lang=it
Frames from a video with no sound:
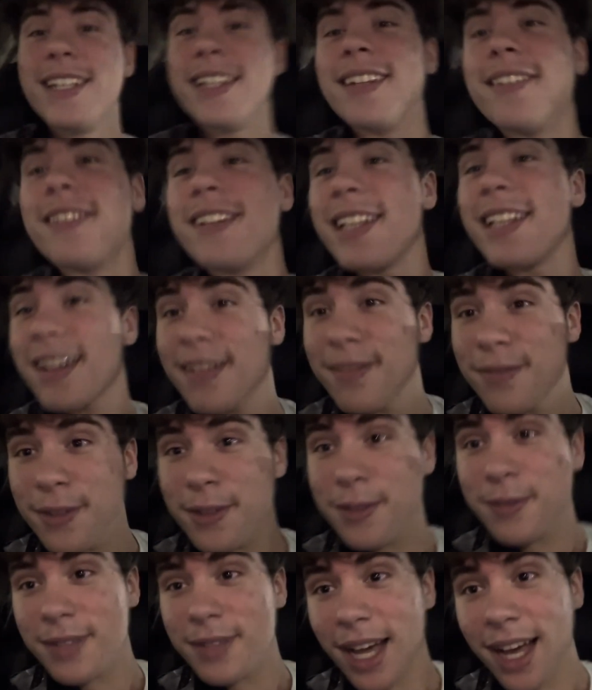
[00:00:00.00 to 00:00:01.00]
e non era
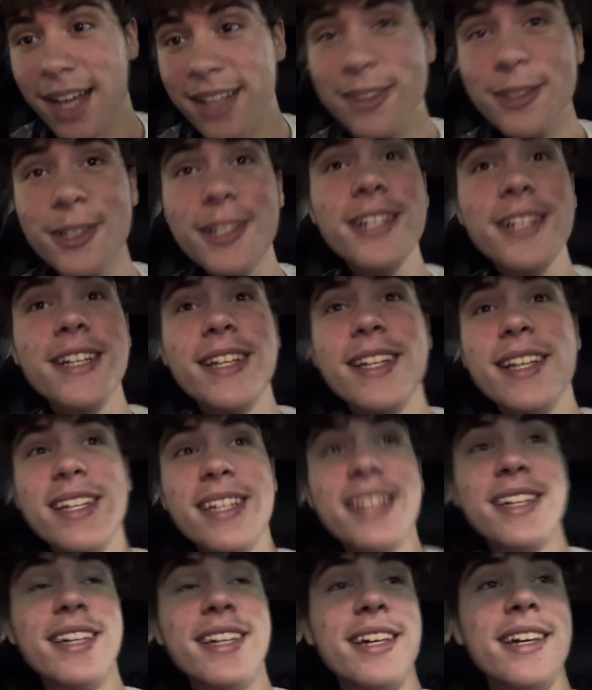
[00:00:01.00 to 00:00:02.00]
infortunato,
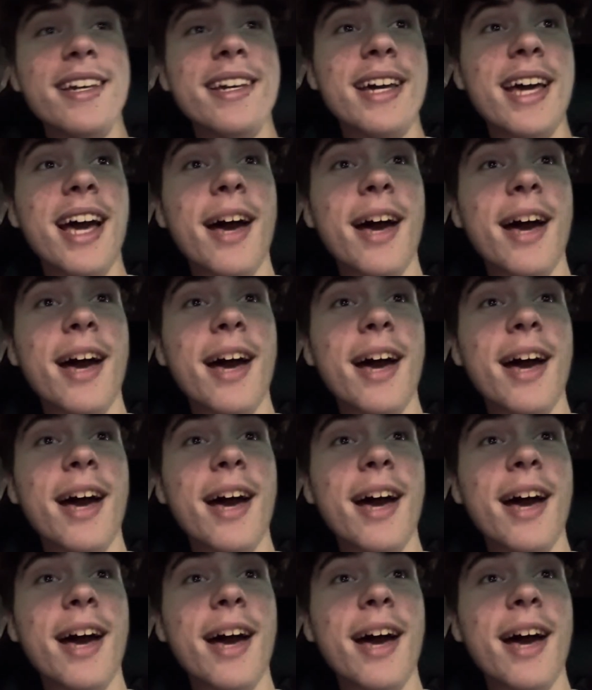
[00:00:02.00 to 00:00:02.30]
eh,